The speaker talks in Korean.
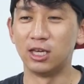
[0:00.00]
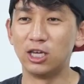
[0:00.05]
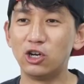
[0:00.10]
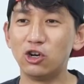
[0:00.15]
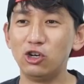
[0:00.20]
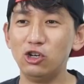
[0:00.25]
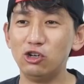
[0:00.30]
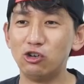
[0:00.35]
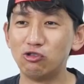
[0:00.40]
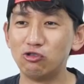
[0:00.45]

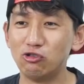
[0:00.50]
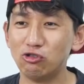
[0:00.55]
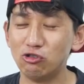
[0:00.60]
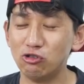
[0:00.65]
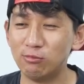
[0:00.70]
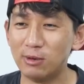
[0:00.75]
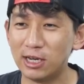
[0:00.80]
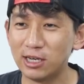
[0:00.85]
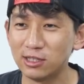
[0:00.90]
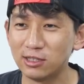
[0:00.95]

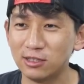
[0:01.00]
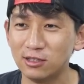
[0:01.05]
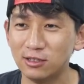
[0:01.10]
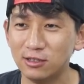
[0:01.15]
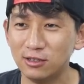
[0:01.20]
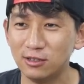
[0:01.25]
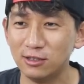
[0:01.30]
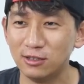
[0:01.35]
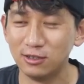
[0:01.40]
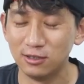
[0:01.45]
이럴려고
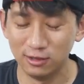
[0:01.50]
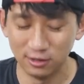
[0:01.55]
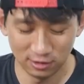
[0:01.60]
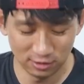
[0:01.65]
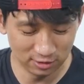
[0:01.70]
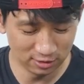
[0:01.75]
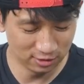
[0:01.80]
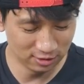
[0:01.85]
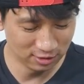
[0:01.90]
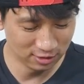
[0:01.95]

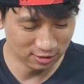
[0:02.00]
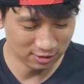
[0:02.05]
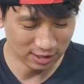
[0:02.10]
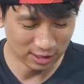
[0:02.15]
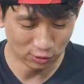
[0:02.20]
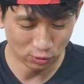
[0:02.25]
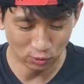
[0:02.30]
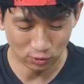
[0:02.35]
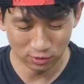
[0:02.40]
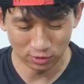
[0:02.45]
마레스를
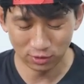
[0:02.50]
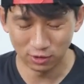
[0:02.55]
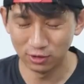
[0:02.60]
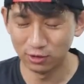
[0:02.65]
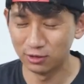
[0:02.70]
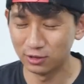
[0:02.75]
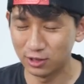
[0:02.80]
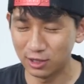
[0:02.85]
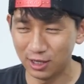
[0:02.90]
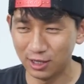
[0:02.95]
계속
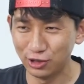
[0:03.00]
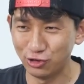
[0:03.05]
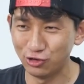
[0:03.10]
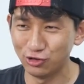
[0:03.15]
그 드라이